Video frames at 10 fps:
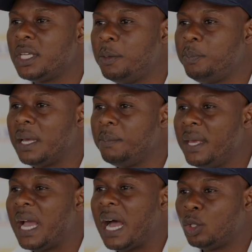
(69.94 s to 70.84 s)
qui
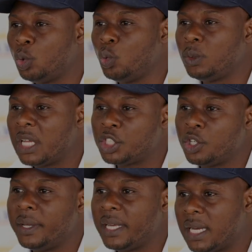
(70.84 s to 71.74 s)
permet à tout
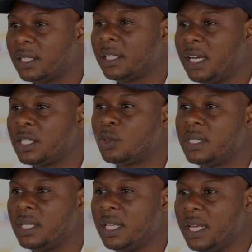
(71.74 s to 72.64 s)
agent et cadre de la
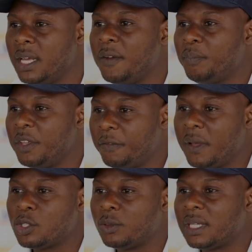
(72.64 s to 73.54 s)
société de
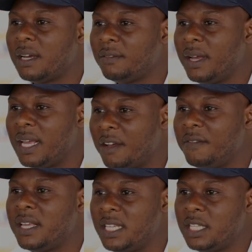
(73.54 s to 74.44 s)
faire son travail
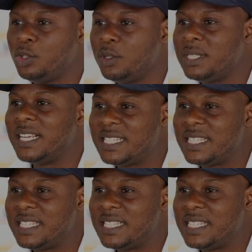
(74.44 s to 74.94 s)
avec quiétude et